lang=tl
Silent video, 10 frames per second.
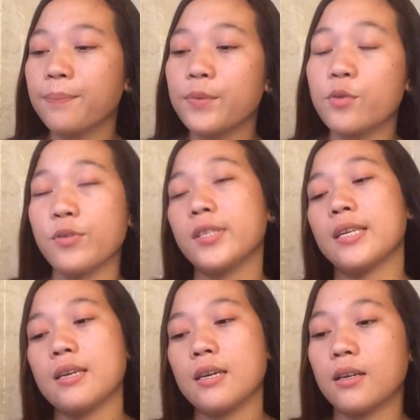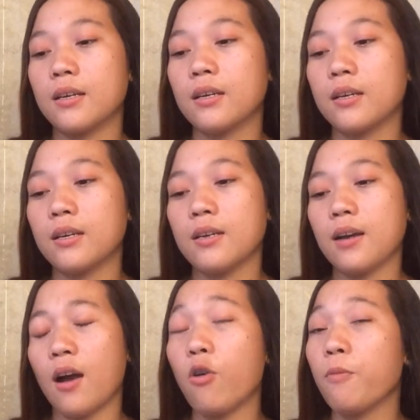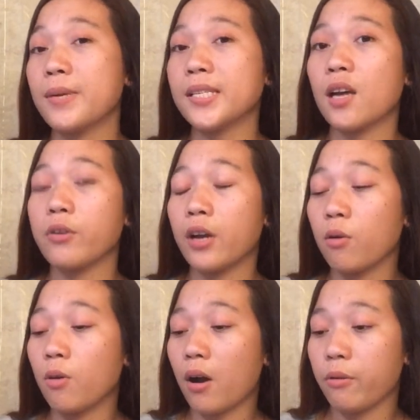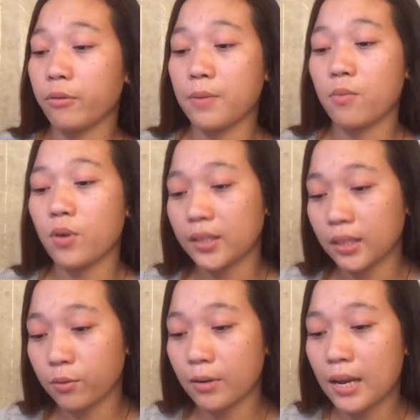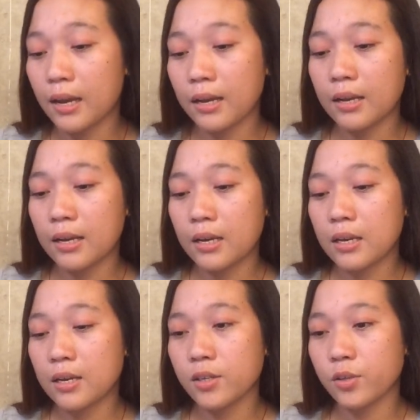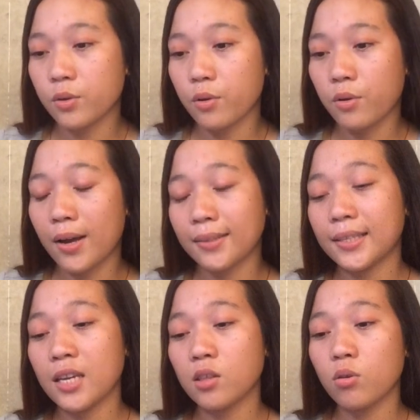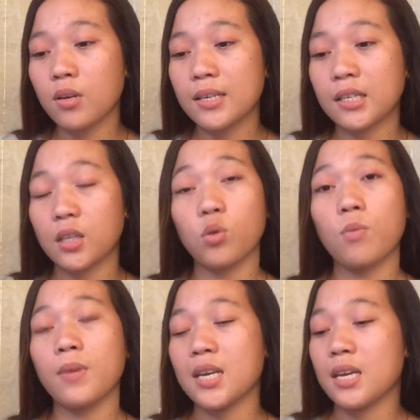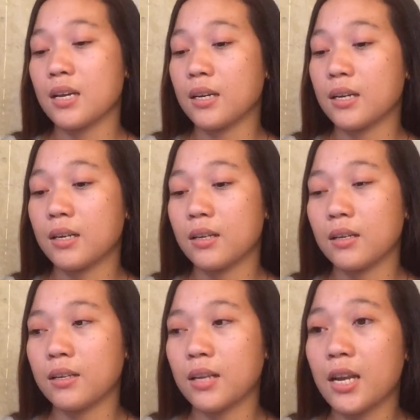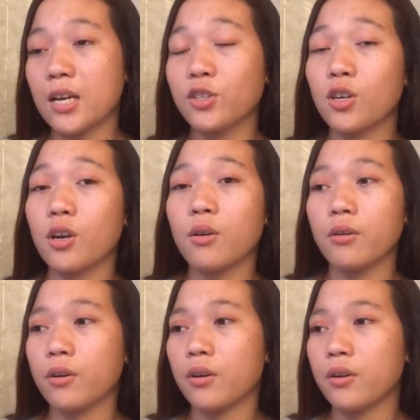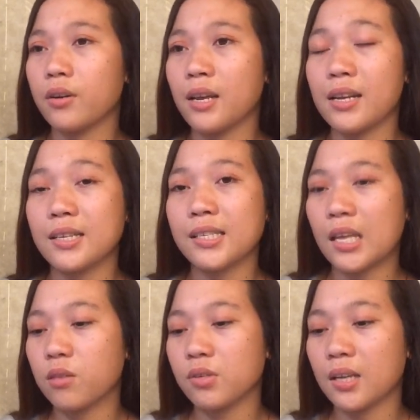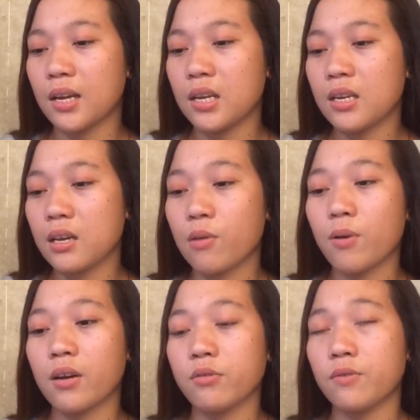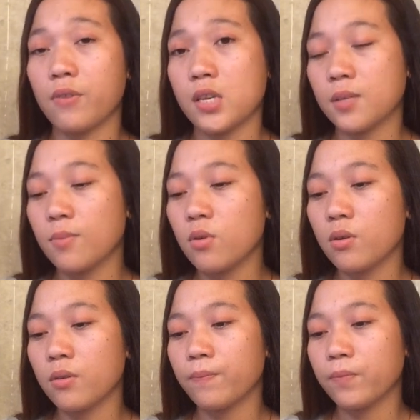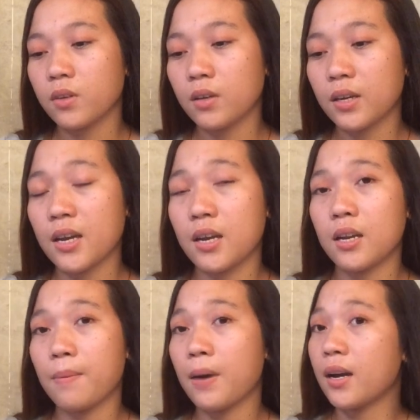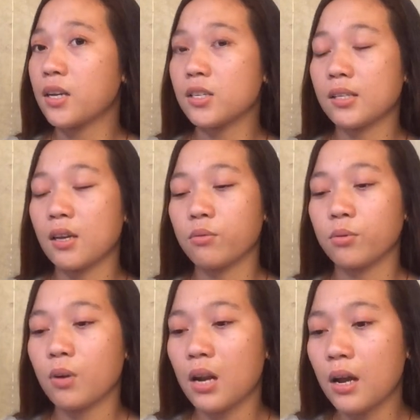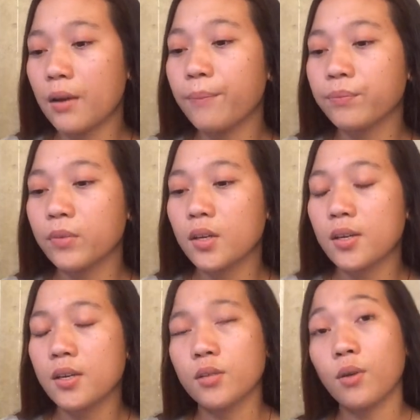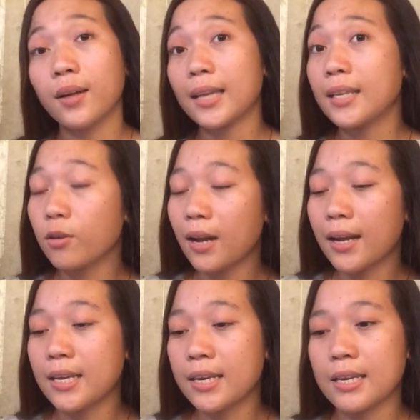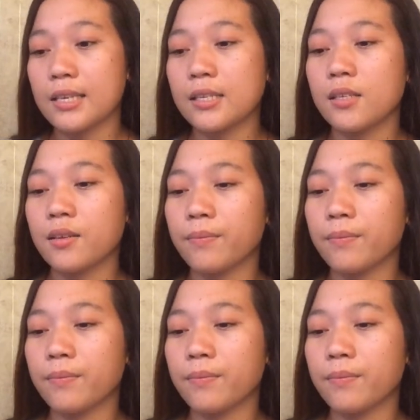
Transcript: nag-music, akong basahon ako, akong gibuhat nga tula. So, ang title is katumaning na nag-share or na nag-status ani, gikuha na ko sa Facebook. Kay nabagay siya sa akong tula. So, ang title ani is